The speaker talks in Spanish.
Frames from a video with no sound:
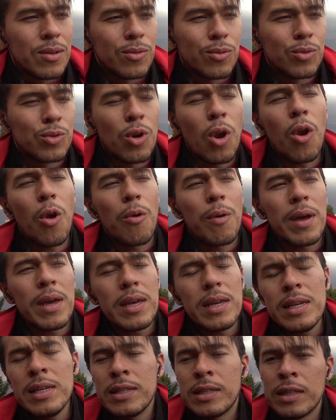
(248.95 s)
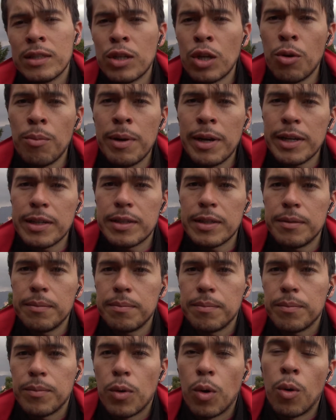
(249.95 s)
uno lo ve y se, se lo merece,
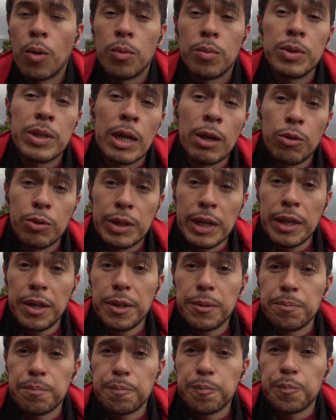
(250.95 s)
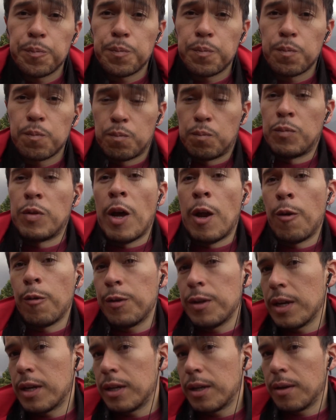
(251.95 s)
o ya lo tiene, ya lo
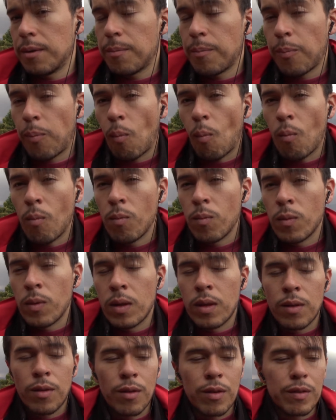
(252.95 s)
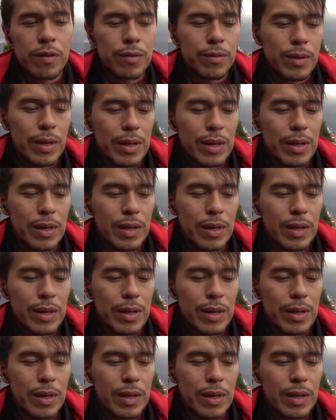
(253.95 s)
tiene. Entonces